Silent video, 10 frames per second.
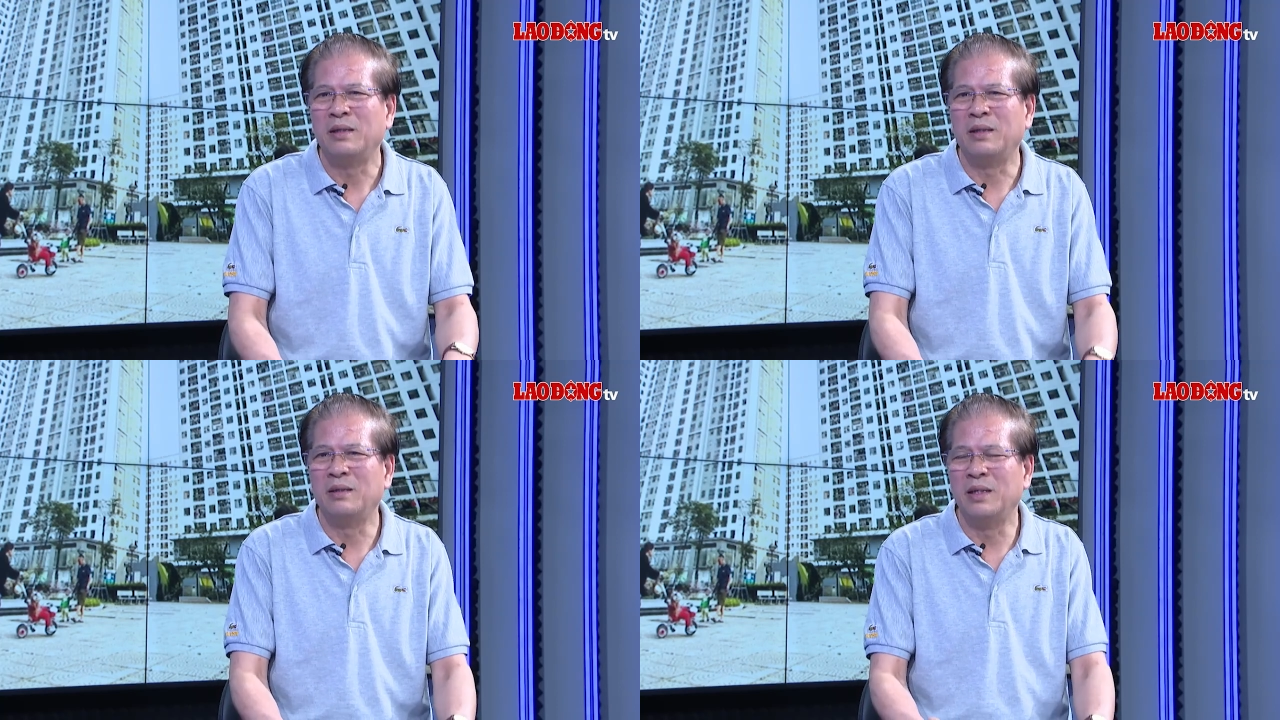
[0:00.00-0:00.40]

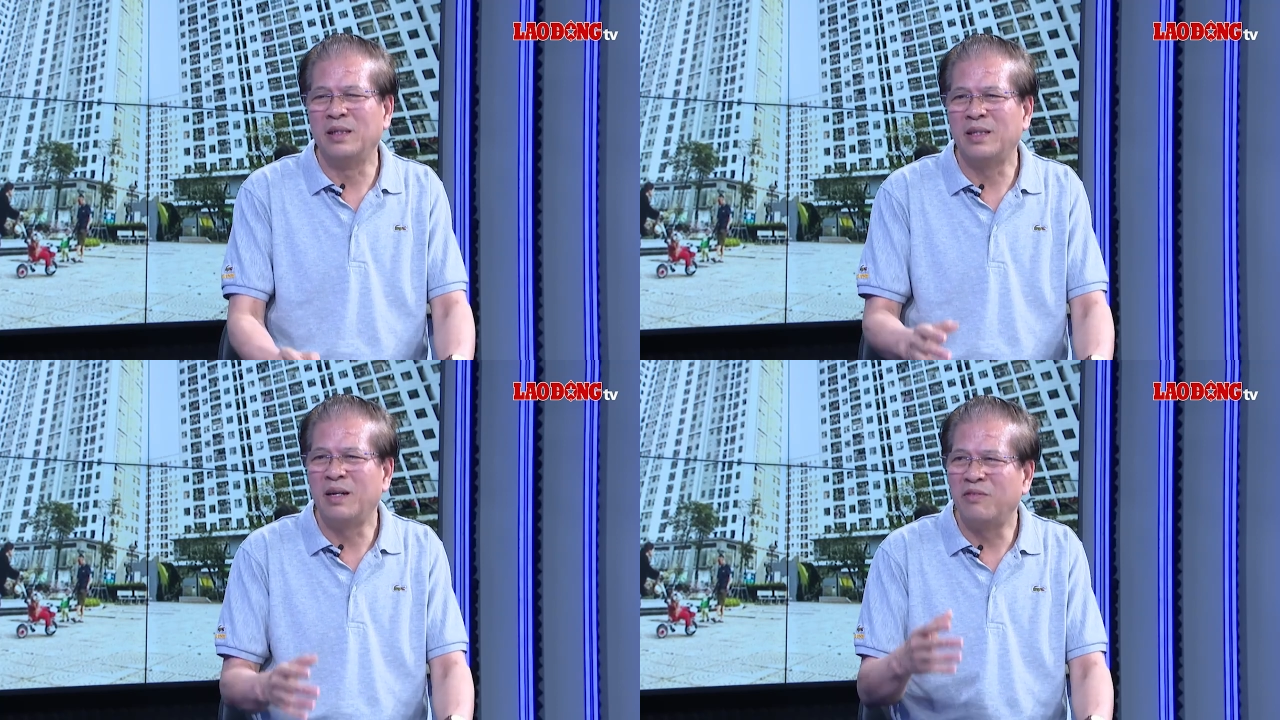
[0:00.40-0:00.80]

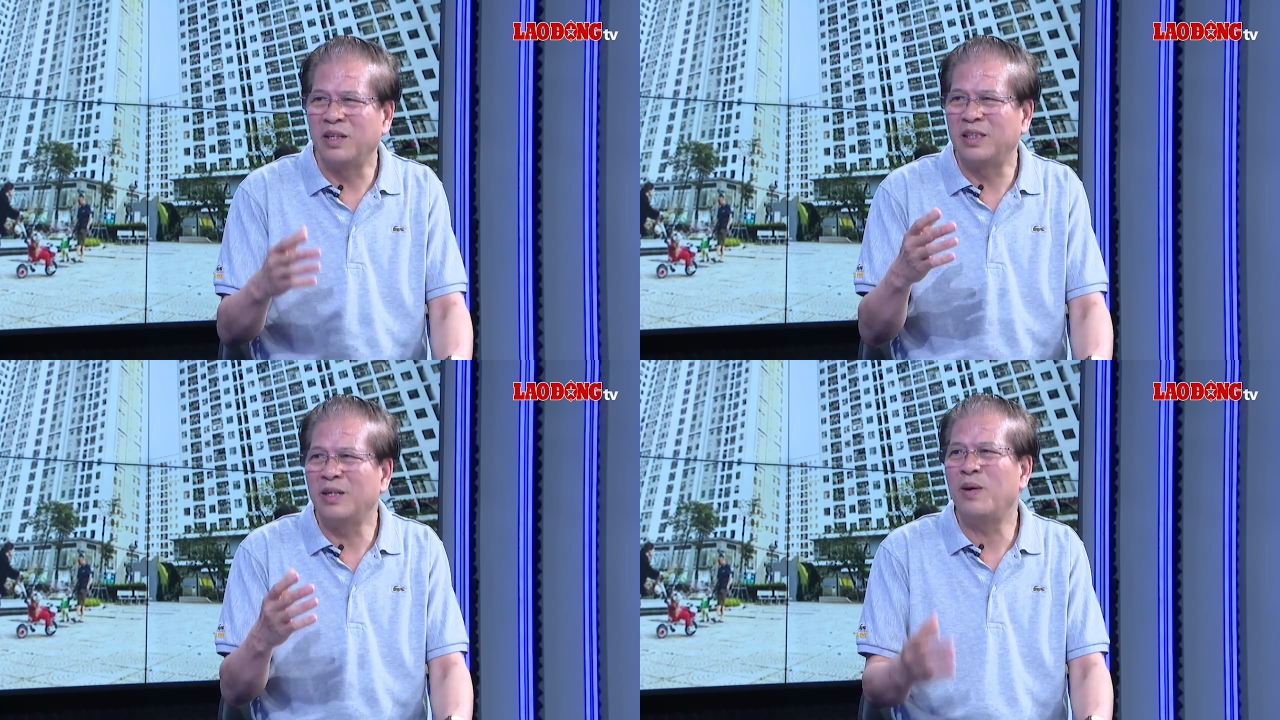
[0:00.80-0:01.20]
người dân
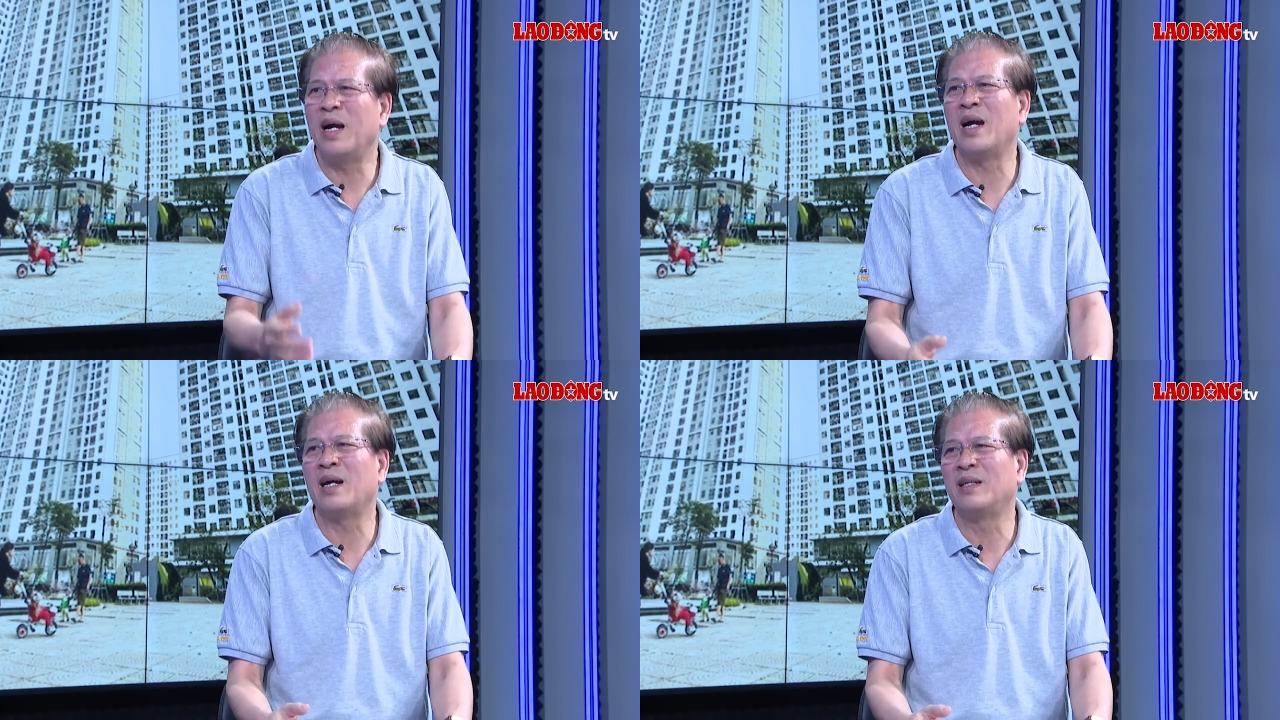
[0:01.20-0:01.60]
phải xếp
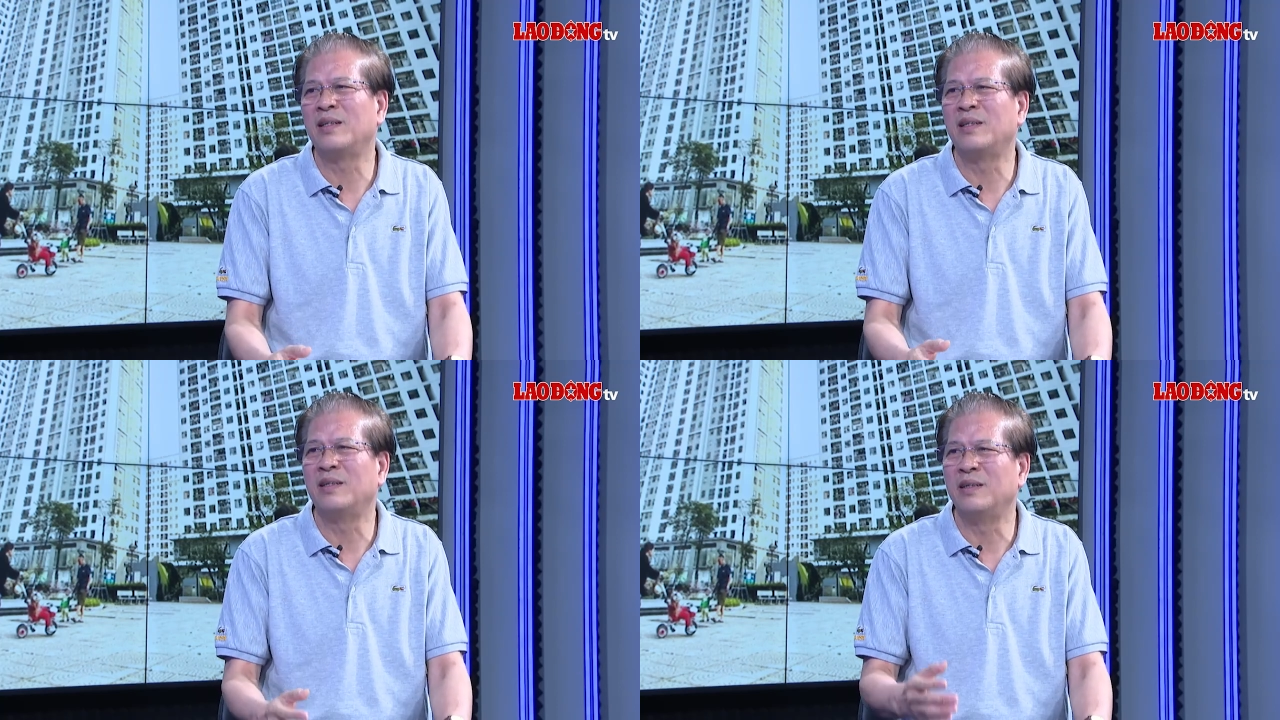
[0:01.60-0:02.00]
hàng
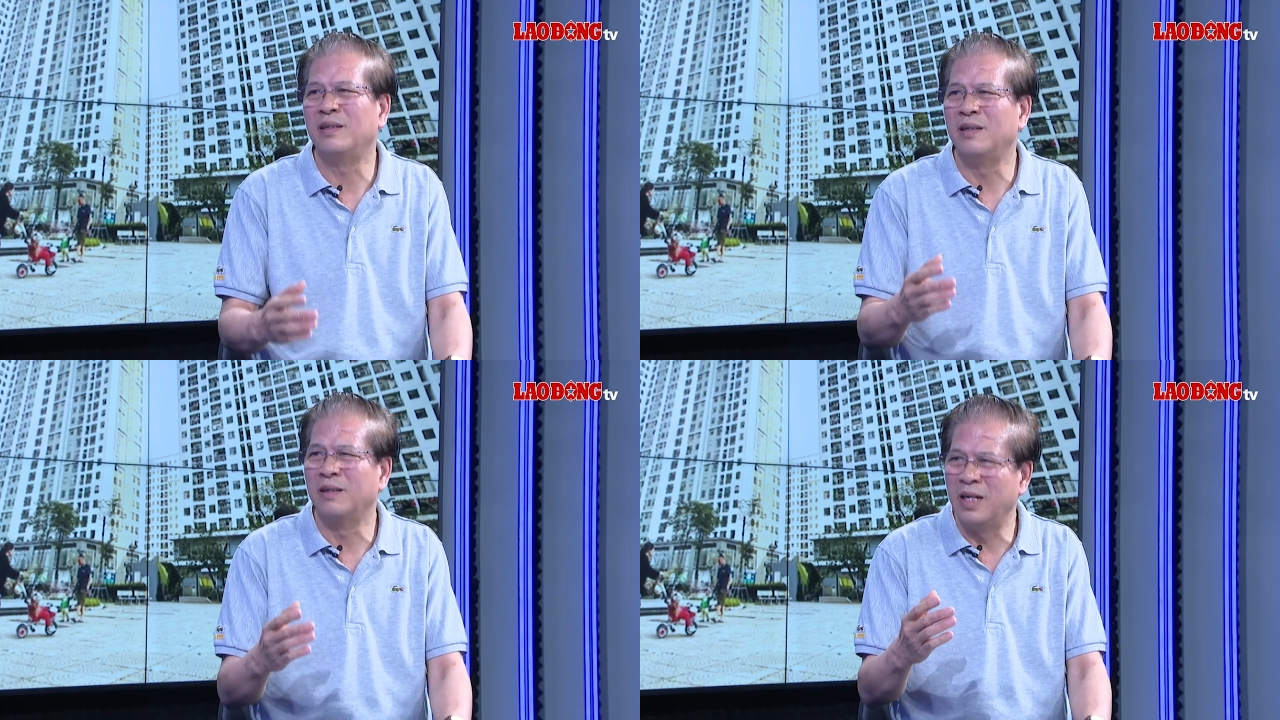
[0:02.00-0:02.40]

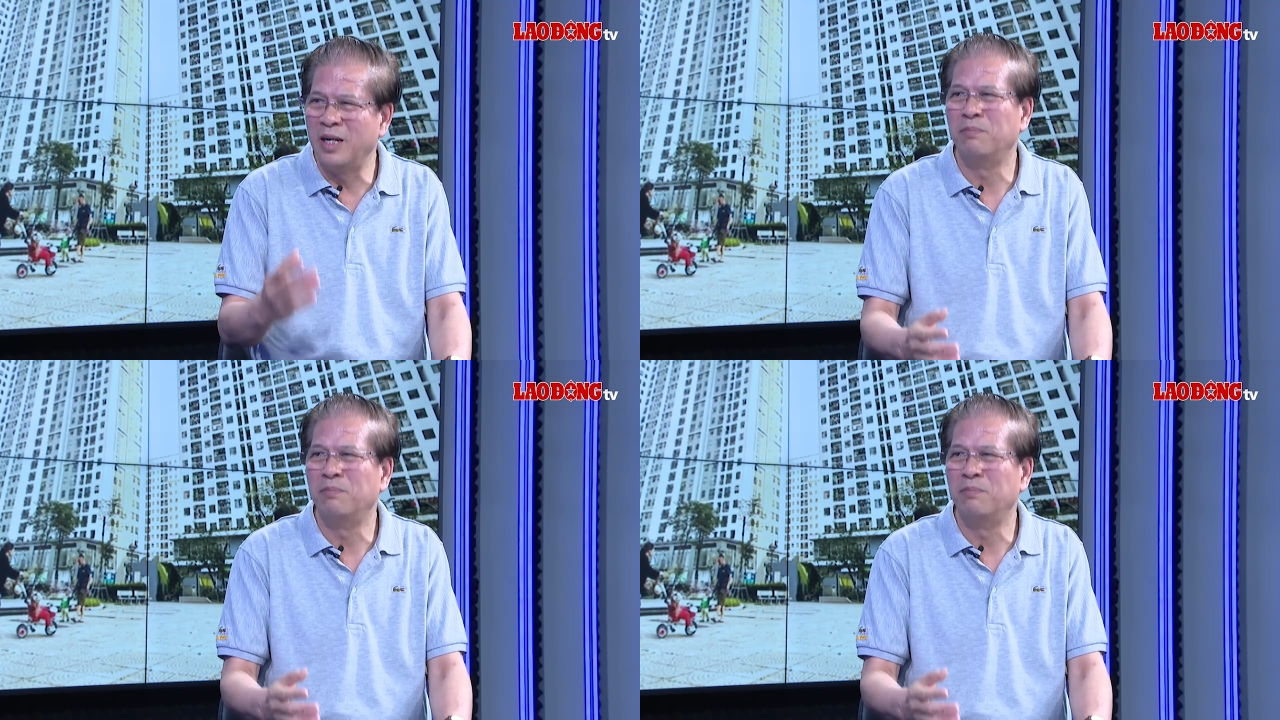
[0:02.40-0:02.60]
từ nửa